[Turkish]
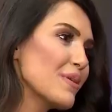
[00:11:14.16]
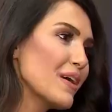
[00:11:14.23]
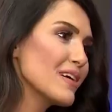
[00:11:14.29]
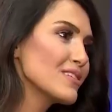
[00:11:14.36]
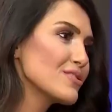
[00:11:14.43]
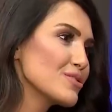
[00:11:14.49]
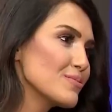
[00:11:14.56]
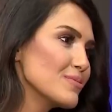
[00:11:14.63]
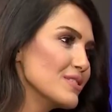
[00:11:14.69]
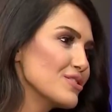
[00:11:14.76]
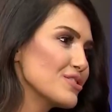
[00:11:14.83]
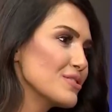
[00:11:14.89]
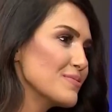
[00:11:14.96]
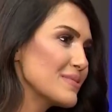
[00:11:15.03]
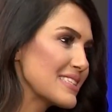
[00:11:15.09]

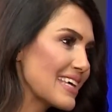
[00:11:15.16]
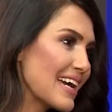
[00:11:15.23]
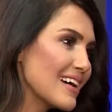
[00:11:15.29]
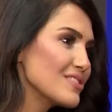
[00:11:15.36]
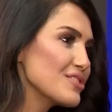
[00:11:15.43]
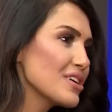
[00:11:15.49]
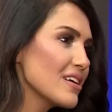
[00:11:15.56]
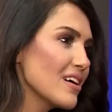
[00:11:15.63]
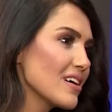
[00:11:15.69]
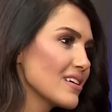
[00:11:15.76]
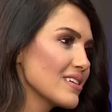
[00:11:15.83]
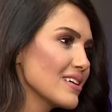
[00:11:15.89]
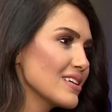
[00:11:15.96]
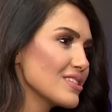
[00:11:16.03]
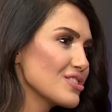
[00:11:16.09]
paylaşabileceğimiz Bravo. gerçek
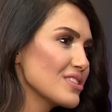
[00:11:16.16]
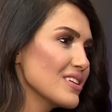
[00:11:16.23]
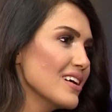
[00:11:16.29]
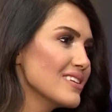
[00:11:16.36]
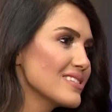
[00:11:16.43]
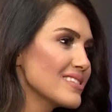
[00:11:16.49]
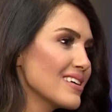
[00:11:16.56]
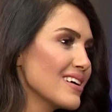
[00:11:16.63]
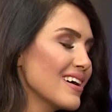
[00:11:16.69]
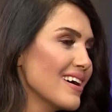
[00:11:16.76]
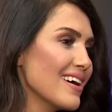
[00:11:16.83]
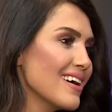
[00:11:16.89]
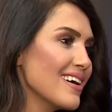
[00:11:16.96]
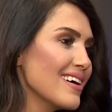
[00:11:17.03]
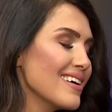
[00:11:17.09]
arkadaşlar. Bravo
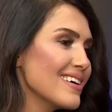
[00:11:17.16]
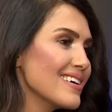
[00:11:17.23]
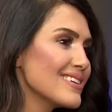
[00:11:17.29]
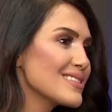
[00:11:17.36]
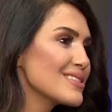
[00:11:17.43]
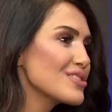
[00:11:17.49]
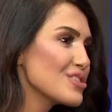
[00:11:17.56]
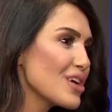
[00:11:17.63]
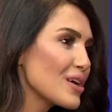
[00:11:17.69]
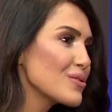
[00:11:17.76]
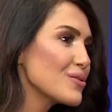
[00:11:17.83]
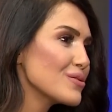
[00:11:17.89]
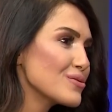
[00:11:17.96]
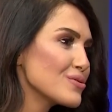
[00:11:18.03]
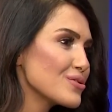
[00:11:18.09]
dostlar. E,
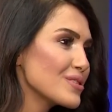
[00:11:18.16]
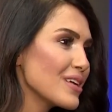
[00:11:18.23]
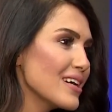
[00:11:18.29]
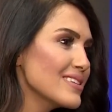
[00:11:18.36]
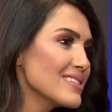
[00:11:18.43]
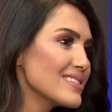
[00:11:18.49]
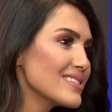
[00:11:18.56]
sıcak gülüşler.